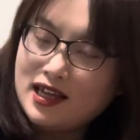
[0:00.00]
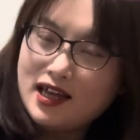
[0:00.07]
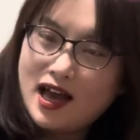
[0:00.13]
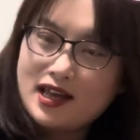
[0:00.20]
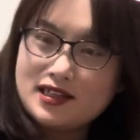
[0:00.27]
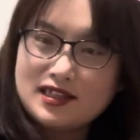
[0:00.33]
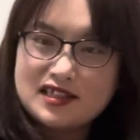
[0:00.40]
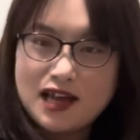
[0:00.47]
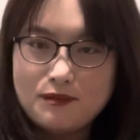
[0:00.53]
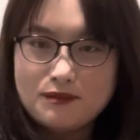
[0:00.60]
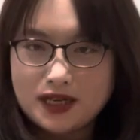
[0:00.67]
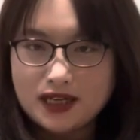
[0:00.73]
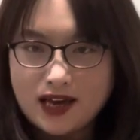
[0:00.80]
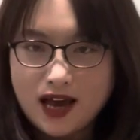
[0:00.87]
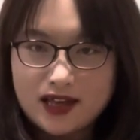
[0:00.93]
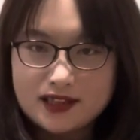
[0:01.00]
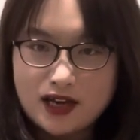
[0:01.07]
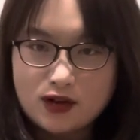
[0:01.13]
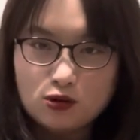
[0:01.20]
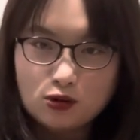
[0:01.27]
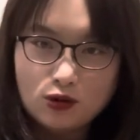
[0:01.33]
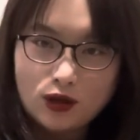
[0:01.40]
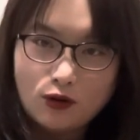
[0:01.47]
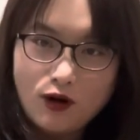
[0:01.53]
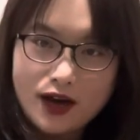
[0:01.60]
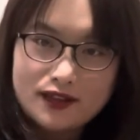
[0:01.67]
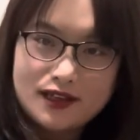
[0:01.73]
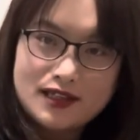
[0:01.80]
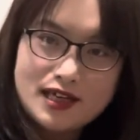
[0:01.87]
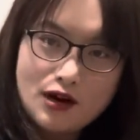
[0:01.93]
它是商品卡，你要去兑
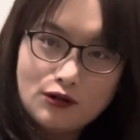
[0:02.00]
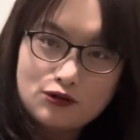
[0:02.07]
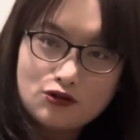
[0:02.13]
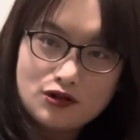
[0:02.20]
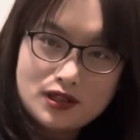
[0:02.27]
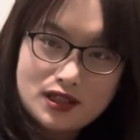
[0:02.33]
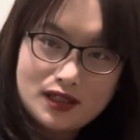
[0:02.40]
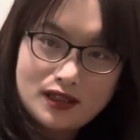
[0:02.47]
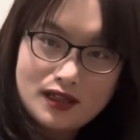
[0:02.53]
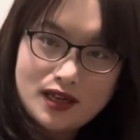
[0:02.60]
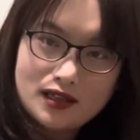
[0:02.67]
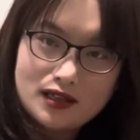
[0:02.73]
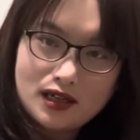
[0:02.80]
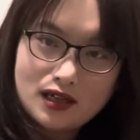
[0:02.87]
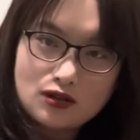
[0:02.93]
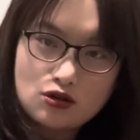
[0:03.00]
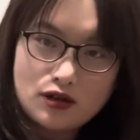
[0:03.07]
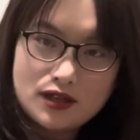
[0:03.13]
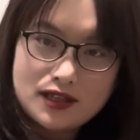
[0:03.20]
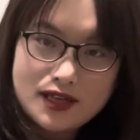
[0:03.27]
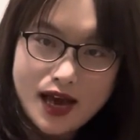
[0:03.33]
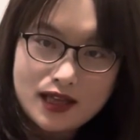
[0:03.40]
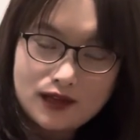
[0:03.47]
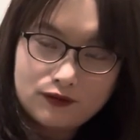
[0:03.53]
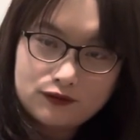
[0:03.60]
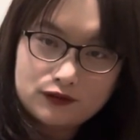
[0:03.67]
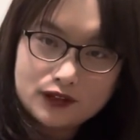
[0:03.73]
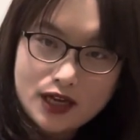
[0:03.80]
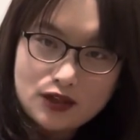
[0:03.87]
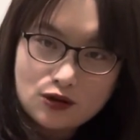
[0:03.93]
换的。像我觉得今年的全家的
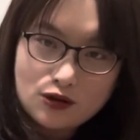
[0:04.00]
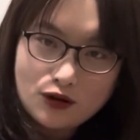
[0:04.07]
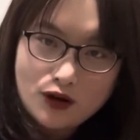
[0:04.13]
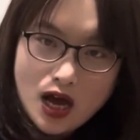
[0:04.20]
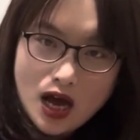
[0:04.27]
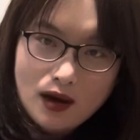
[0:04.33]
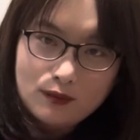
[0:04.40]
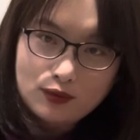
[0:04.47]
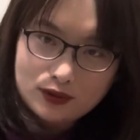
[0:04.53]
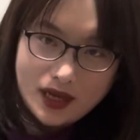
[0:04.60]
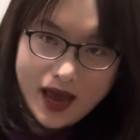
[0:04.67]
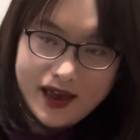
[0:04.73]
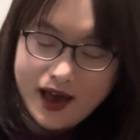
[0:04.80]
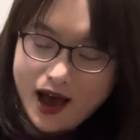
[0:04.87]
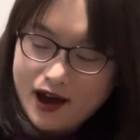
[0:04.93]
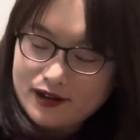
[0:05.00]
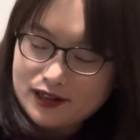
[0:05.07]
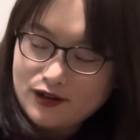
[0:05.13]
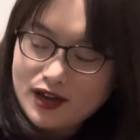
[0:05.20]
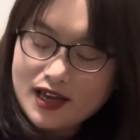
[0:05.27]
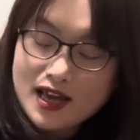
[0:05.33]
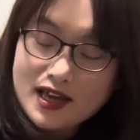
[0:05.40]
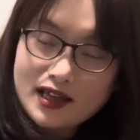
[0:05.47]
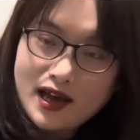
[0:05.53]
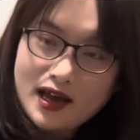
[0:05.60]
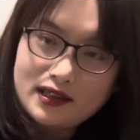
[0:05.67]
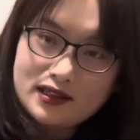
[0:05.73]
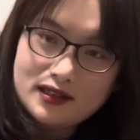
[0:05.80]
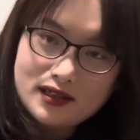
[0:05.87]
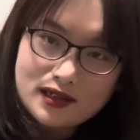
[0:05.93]
福袋就不太好，因为
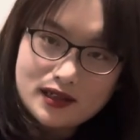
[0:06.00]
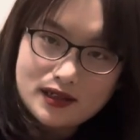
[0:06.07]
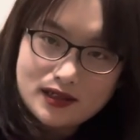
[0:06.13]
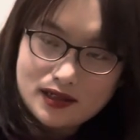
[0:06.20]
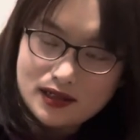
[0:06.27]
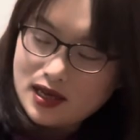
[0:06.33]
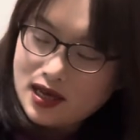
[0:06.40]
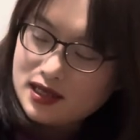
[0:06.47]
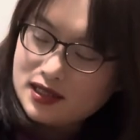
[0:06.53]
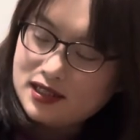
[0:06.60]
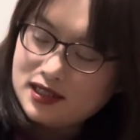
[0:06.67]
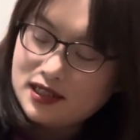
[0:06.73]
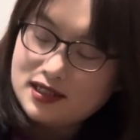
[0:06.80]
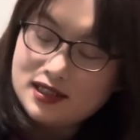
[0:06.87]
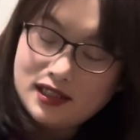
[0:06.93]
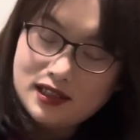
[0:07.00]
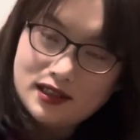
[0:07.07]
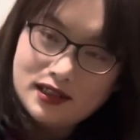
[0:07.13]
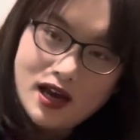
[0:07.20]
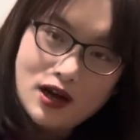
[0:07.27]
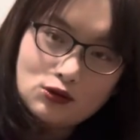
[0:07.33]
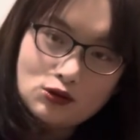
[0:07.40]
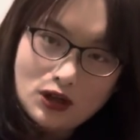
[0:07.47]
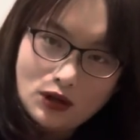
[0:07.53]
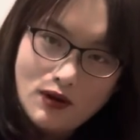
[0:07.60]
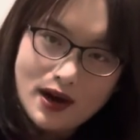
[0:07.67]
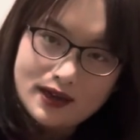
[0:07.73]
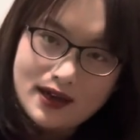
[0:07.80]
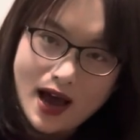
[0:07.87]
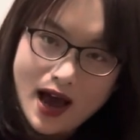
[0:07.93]
它的那个饮料兑
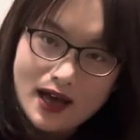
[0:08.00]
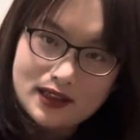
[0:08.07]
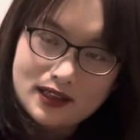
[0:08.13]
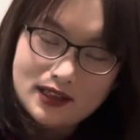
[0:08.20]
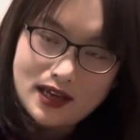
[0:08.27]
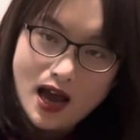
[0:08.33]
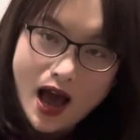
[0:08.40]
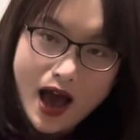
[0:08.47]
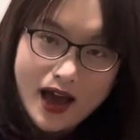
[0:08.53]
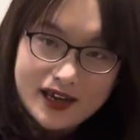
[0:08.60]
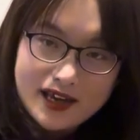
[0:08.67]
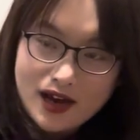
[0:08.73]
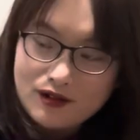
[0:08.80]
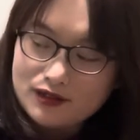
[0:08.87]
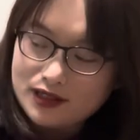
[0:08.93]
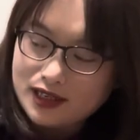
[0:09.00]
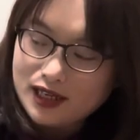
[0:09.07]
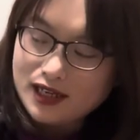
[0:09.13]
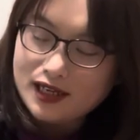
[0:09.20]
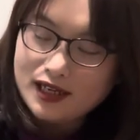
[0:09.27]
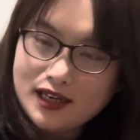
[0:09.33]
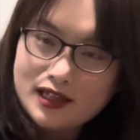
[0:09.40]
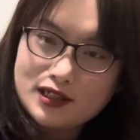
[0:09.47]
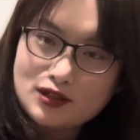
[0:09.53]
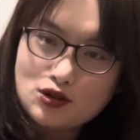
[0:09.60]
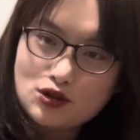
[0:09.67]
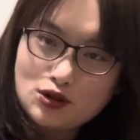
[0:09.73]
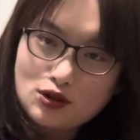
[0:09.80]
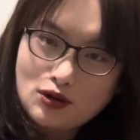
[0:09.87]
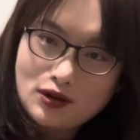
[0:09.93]
换卡，你还要一一的
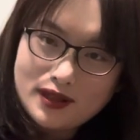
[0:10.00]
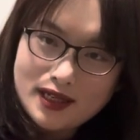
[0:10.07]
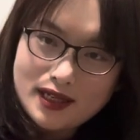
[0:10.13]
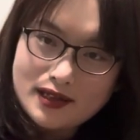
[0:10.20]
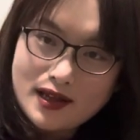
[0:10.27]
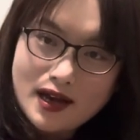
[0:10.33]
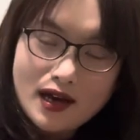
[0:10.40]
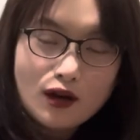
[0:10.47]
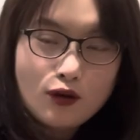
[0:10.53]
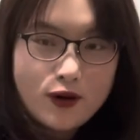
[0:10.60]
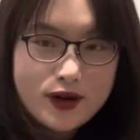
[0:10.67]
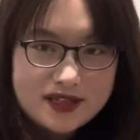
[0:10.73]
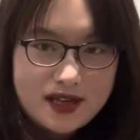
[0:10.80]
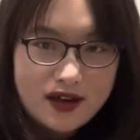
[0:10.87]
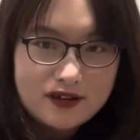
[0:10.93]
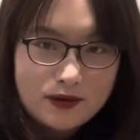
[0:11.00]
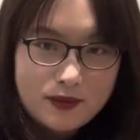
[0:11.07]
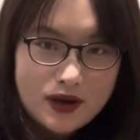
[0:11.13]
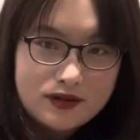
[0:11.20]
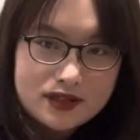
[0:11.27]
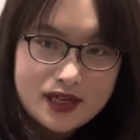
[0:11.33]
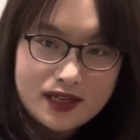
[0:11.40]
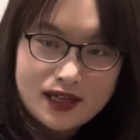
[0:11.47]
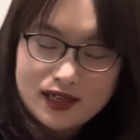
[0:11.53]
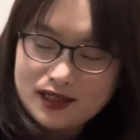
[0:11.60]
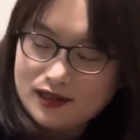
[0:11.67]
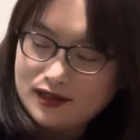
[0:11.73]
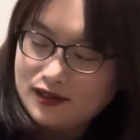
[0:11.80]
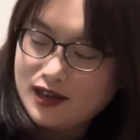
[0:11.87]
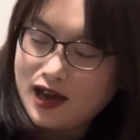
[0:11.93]
去确认柜上有没有这个
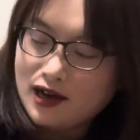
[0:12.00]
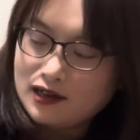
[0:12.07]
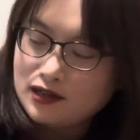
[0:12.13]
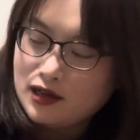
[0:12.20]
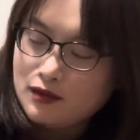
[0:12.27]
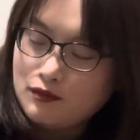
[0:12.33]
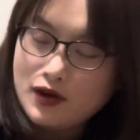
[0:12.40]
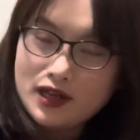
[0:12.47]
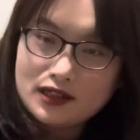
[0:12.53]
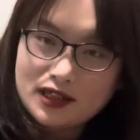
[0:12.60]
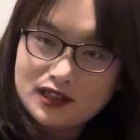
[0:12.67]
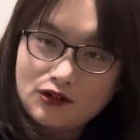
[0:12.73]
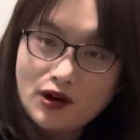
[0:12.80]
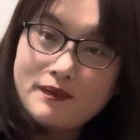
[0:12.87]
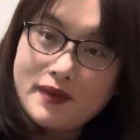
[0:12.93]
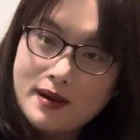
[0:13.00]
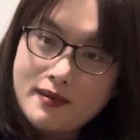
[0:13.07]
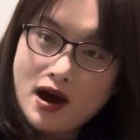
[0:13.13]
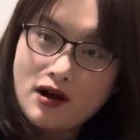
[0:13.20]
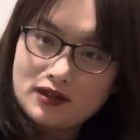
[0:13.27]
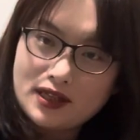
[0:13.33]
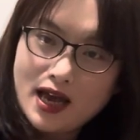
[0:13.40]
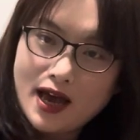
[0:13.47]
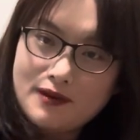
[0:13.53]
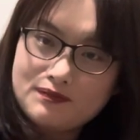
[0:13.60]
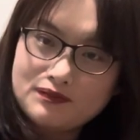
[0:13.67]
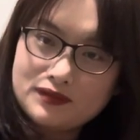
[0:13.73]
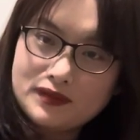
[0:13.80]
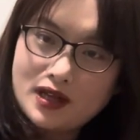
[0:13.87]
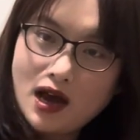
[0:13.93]
饮料，不然可能会白跑一趟。
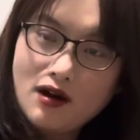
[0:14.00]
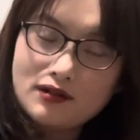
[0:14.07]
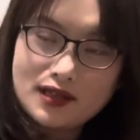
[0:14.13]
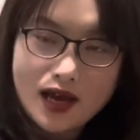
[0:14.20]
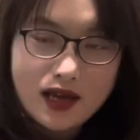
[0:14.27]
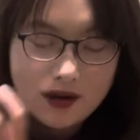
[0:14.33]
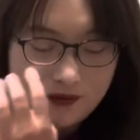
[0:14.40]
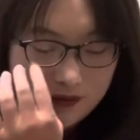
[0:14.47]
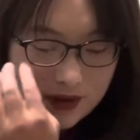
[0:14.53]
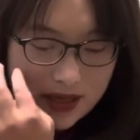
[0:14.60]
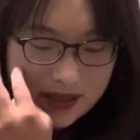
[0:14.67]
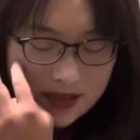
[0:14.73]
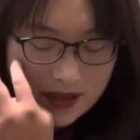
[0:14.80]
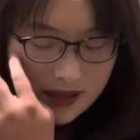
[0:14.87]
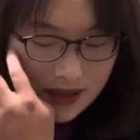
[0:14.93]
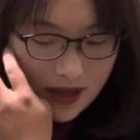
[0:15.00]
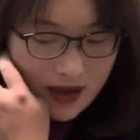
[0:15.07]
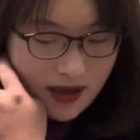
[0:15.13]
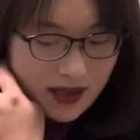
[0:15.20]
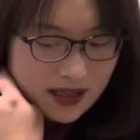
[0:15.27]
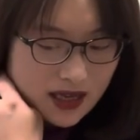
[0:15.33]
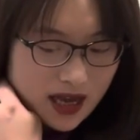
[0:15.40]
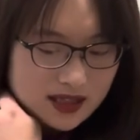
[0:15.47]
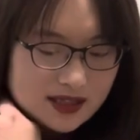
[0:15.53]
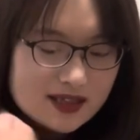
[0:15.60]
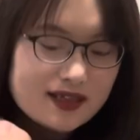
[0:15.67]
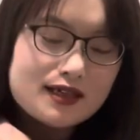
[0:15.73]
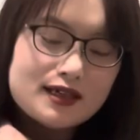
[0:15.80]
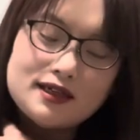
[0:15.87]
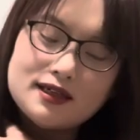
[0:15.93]
然后来也富也是，它的
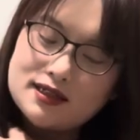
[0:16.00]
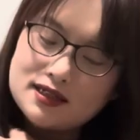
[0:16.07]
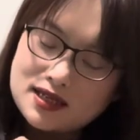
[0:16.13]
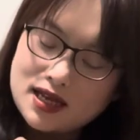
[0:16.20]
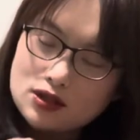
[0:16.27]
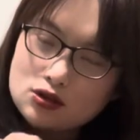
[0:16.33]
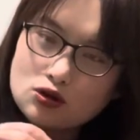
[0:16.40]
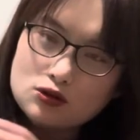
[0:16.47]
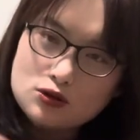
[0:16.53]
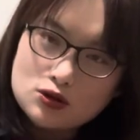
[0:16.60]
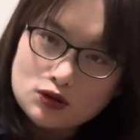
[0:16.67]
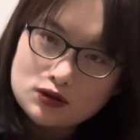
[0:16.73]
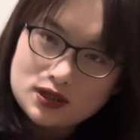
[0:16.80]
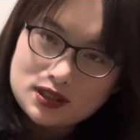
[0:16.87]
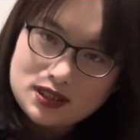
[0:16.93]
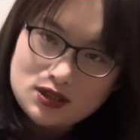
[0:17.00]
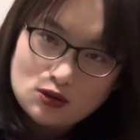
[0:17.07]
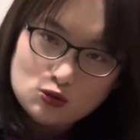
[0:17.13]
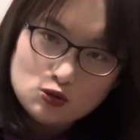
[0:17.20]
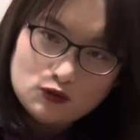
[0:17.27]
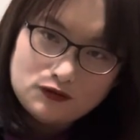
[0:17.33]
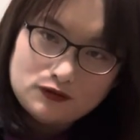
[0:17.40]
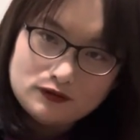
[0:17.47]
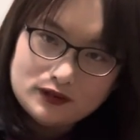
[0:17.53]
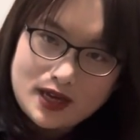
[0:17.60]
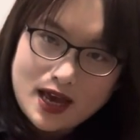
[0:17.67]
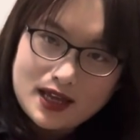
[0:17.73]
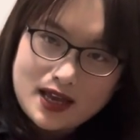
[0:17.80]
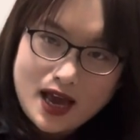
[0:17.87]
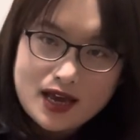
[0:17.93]
那个三九九的七龙珠福
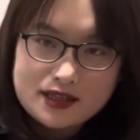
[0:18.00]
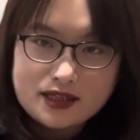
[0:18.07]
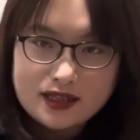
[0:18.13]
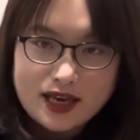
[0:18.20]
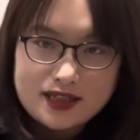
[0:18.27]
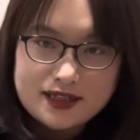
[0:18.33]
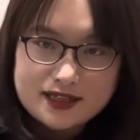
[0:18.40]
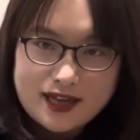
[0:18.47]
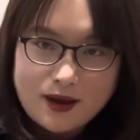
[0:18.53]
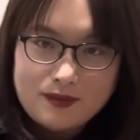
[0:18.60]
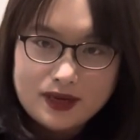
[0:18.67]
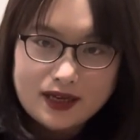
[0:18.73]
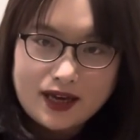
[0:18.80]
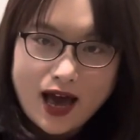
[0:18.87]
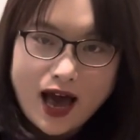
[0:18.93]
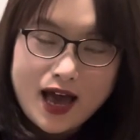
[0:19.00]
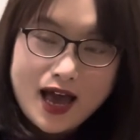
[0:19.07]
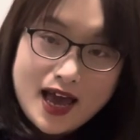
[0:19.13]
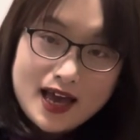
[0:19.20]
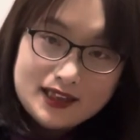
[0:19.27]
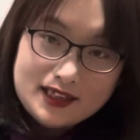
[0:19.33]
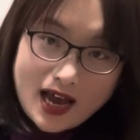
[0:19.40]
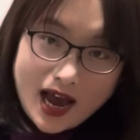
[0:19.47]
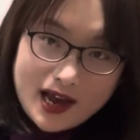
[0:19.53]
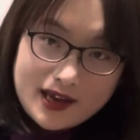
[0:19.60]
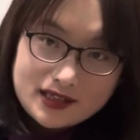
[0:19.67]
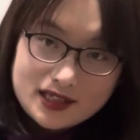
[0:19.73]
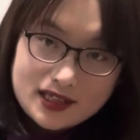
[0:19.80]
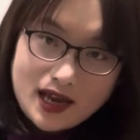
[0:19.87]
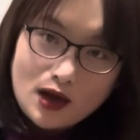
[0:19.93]
袋，它也是给你商品卡，你还
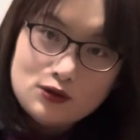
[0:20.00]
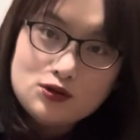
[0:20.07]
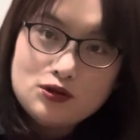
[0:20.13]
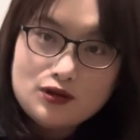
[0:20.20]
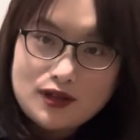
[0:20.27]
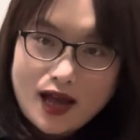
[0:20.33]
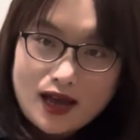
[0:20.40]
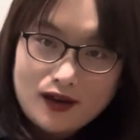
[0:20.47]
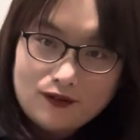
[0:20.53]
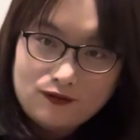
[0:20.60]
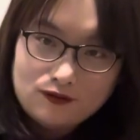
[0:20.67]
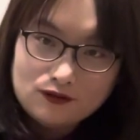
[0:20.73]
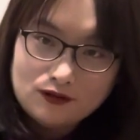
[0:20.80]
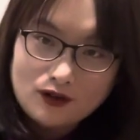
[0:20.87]
是要去来也富